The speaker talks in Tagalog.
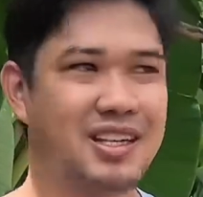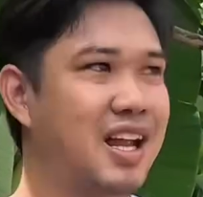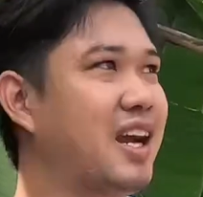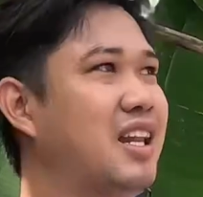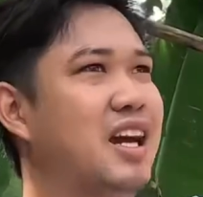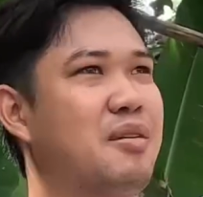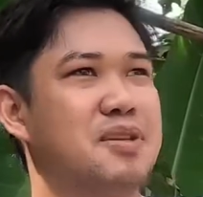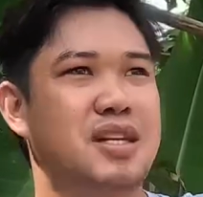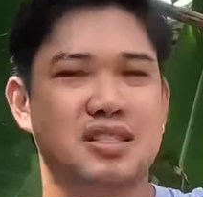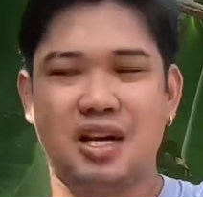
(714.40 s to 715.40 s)
kasi lagi lang
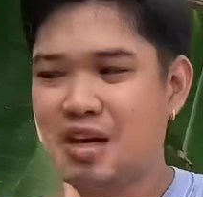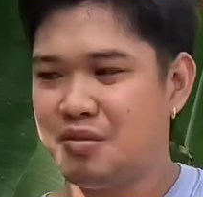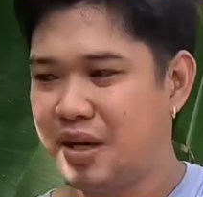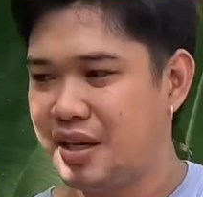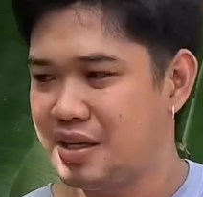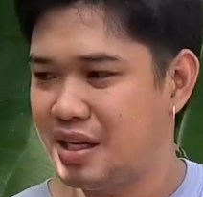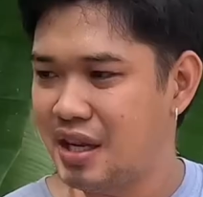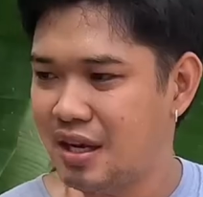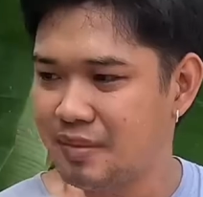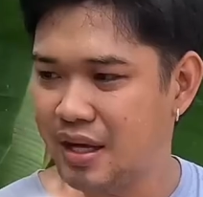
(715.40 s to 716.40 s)
kami diyan sa highway, diyan
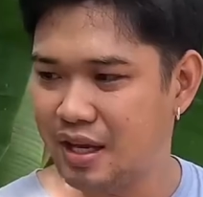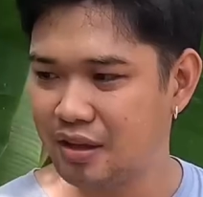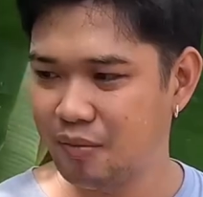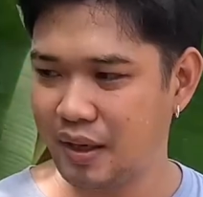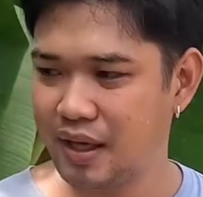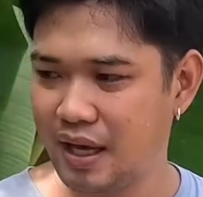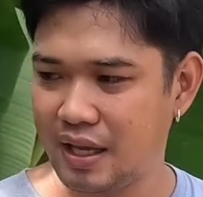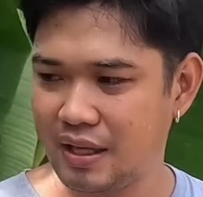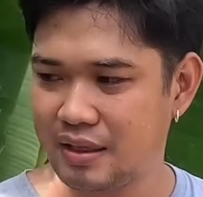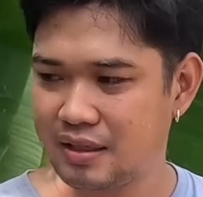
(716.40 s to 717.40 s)
lang kami lagi
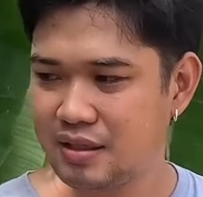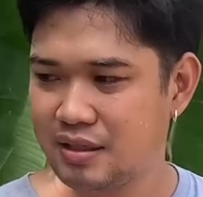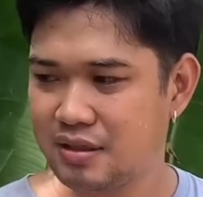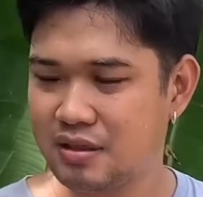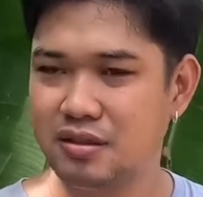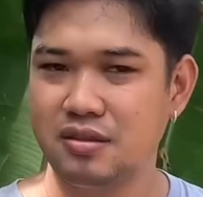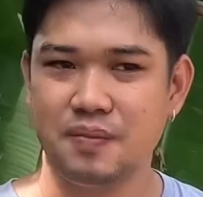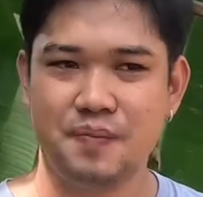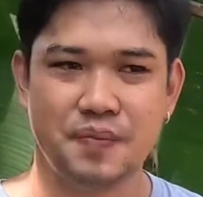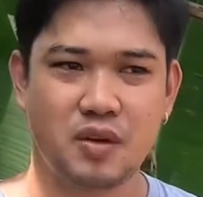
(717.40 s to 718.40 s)
dumadaan. No?
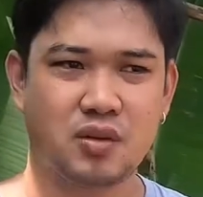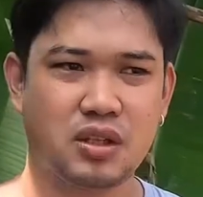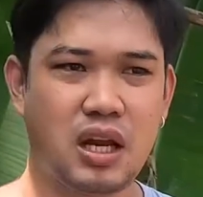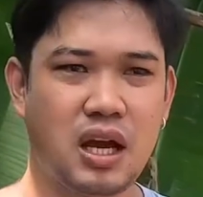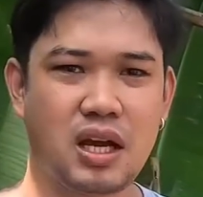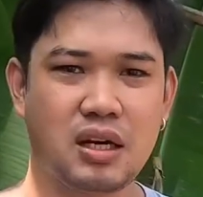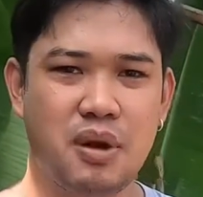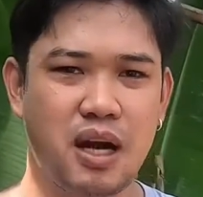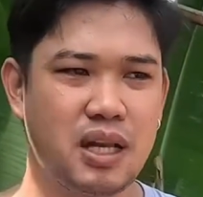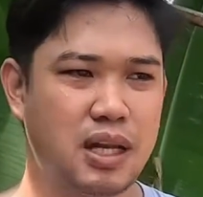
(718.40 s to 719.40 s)
So talagang
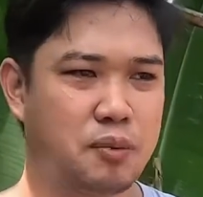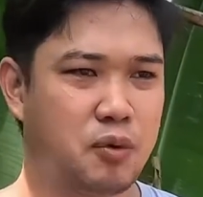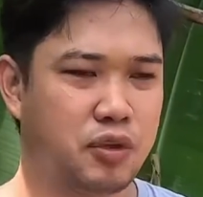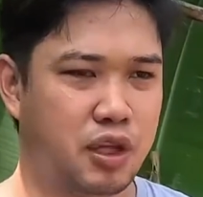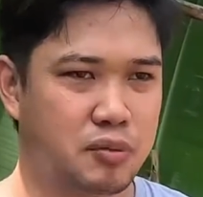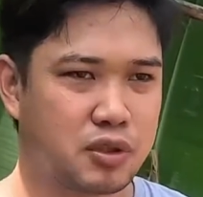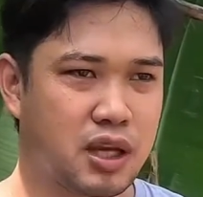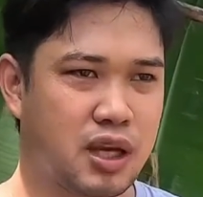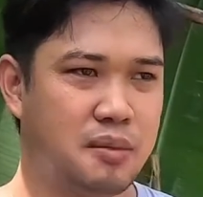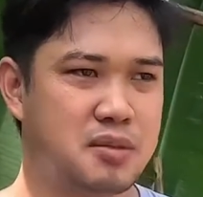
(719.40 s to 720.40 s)
mga kalingap kung hindi mo
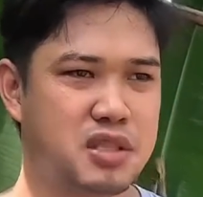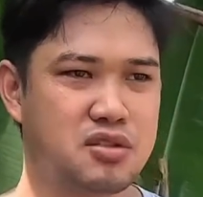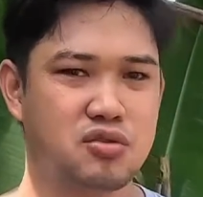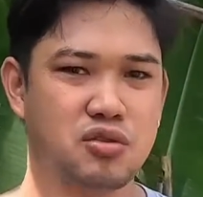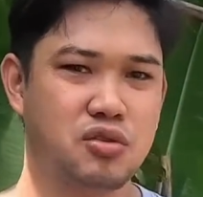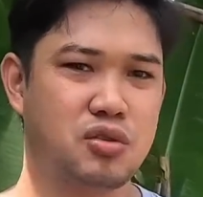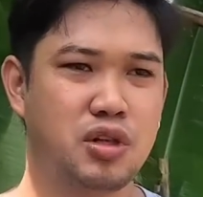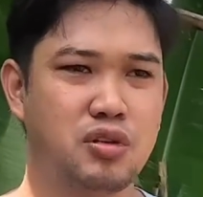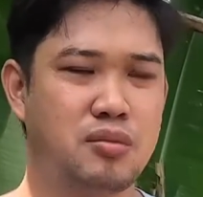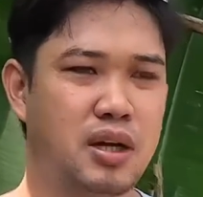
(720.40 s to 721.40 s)
talaga minsan
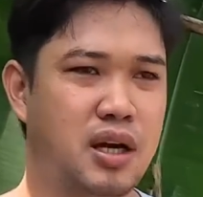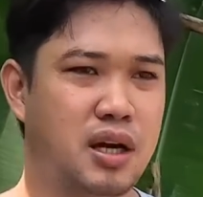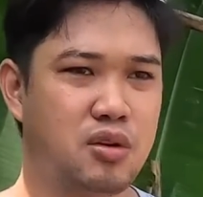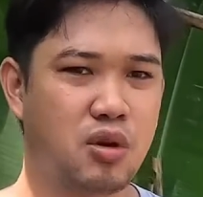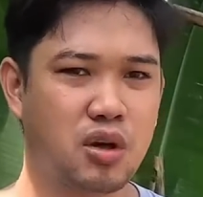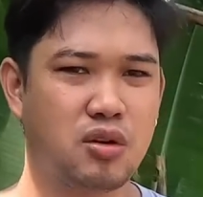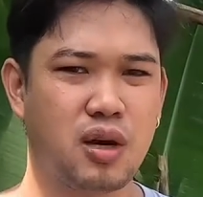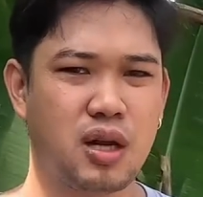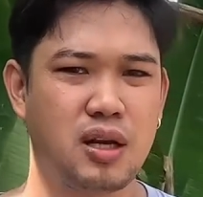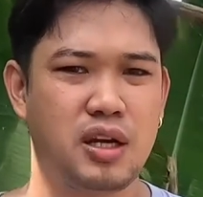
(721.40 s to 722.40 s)
susuyurin yung mga
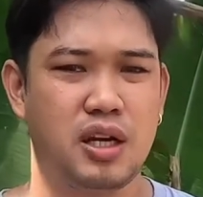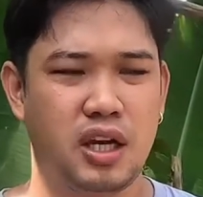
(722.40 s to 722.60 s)
lugar-lugar